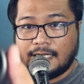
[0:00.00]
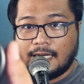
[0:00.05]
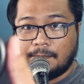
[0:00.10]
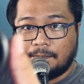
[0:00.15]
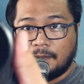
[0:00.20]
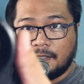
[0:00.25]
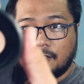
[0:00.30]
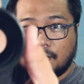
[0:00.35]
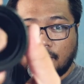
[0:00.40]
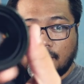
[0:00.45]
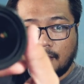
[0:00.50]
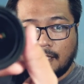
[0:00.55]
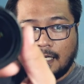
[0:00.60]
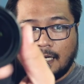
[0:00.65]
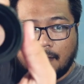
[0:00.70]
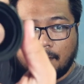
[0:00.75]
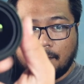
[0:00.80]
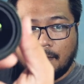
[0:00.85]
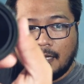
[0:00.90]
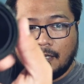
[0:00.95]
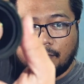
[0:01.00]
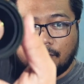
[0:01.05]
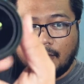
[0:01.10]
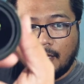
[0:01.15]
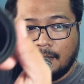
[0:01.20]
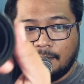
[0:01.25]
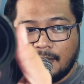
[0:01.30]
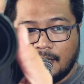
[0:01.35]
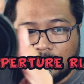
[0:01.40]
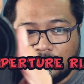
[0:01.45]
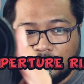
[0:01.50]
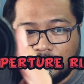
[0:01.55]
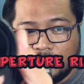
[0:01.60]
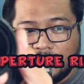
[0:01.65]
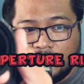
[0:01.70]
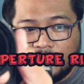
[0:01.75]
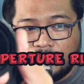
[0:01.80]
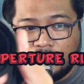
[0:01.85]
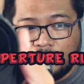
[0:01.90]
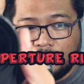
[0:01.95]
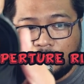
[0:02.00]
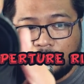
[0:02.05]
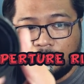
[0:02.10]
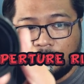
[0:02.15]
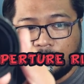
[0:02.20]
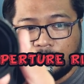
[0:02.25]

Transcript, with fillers: ng aperture nila, manual, meron din.